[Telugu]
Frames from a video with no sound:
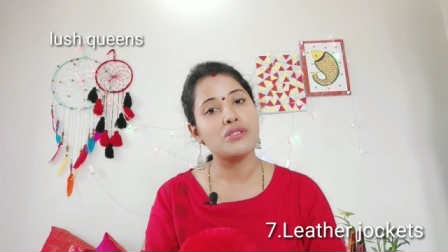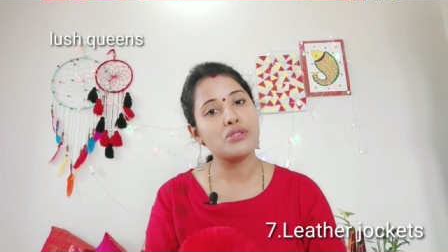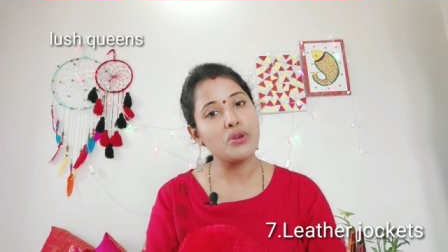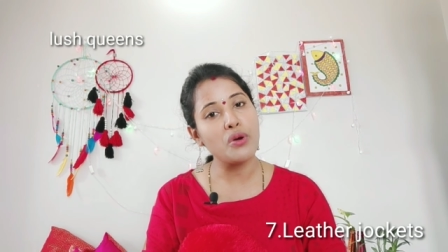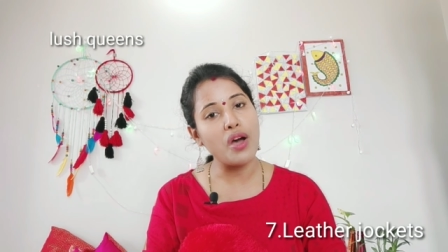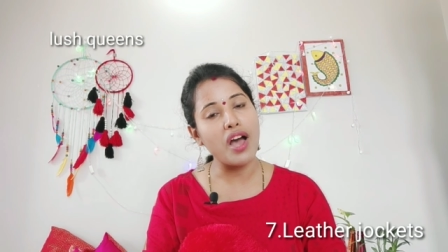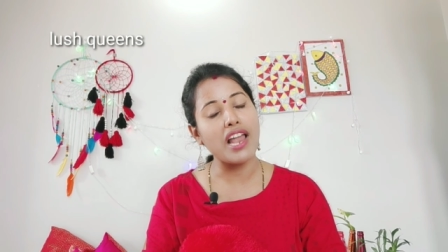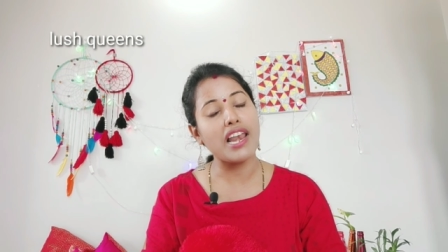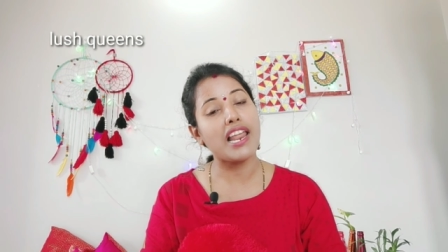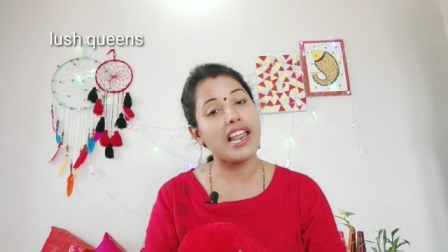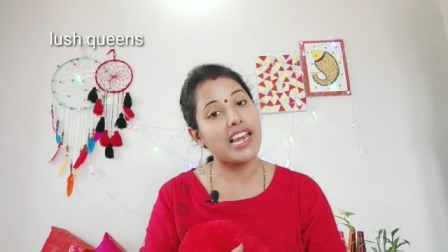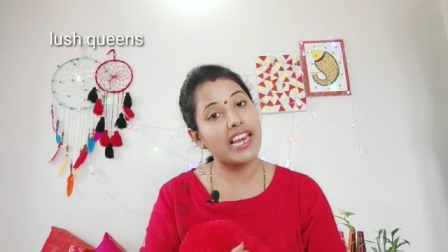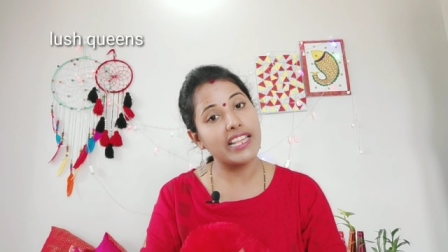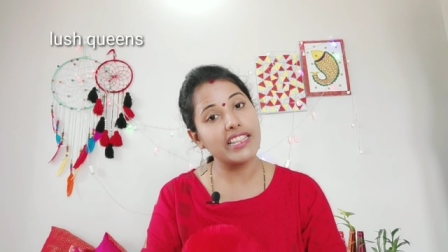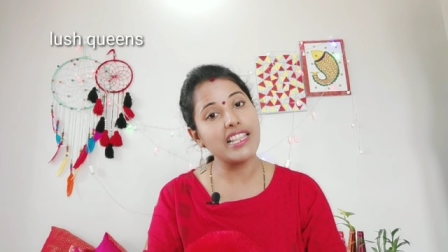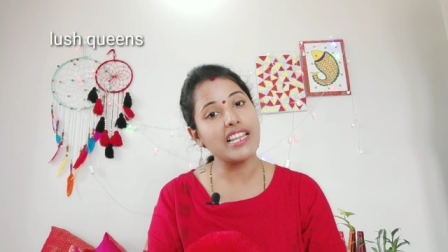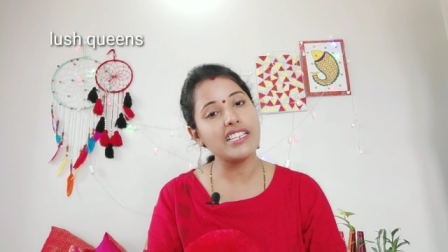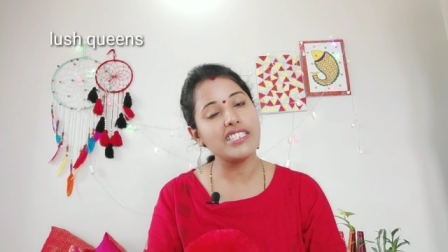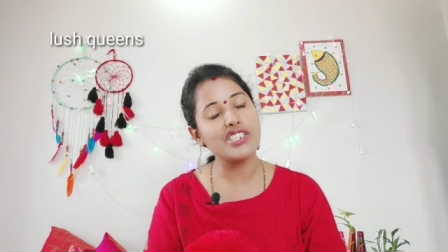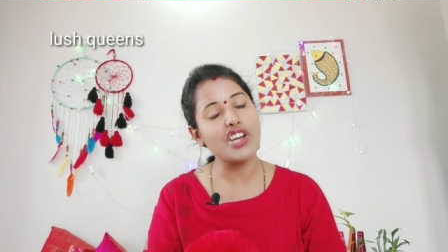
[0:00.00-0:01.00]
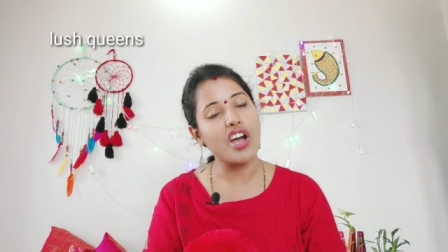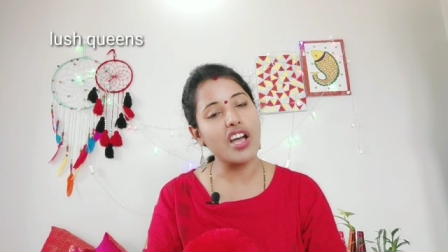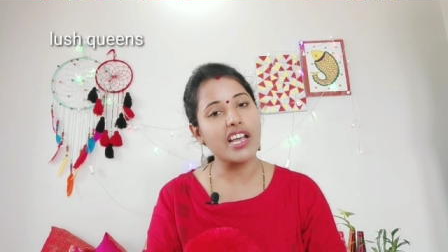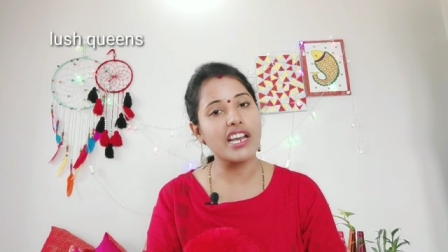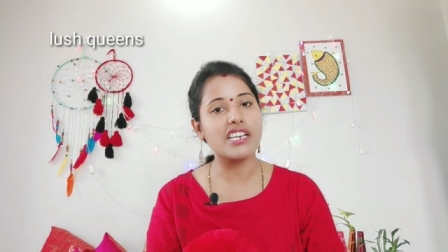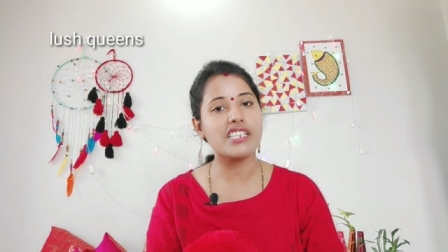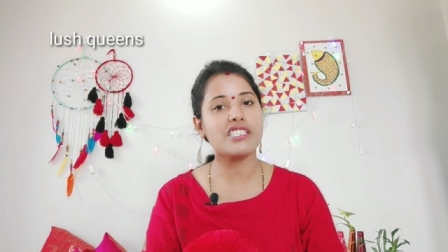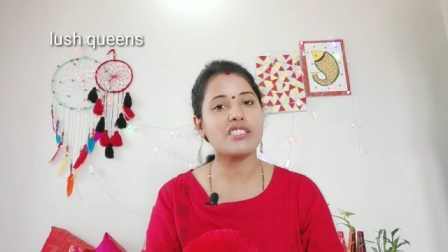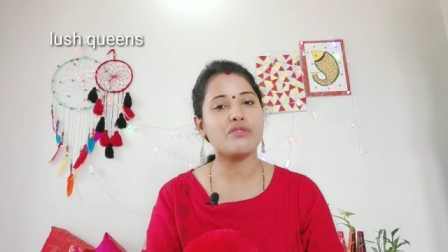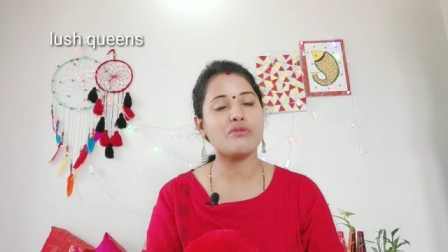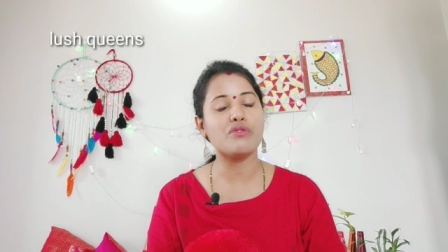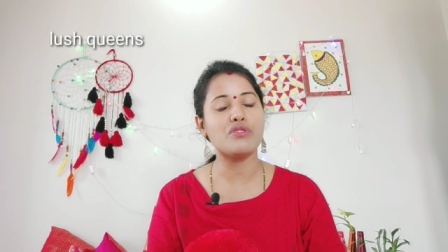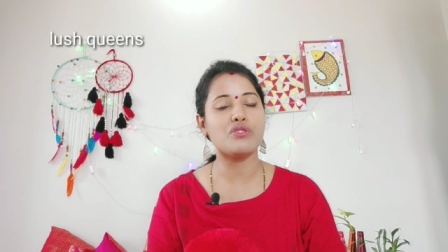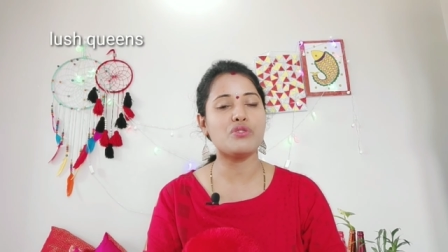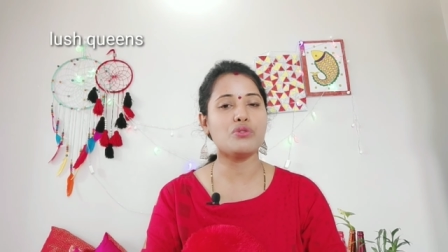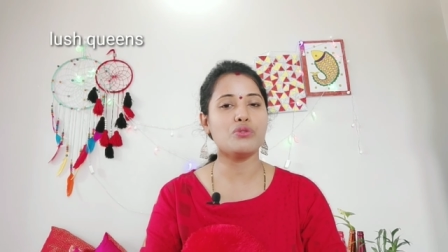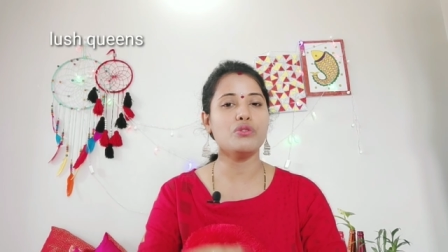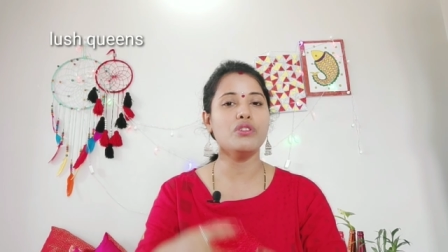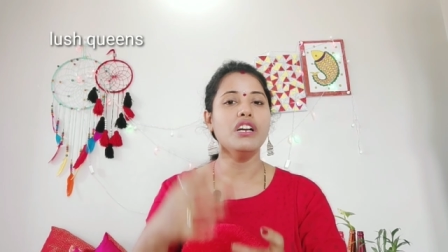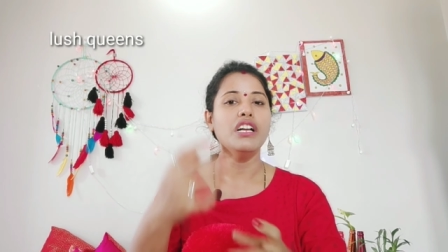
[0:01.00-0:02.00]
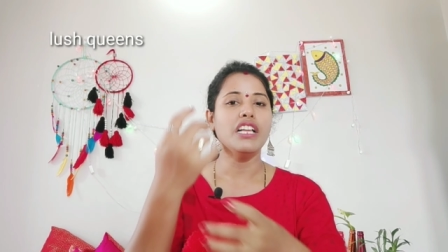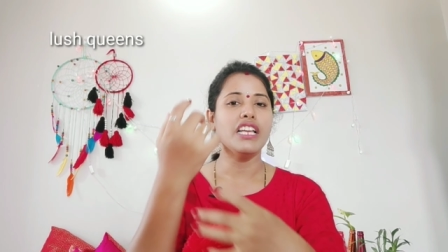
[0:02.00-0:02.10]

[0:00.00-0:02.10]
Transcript: సో అలా లెదర్ జాకెట్స్ ఇవ్వచ్చు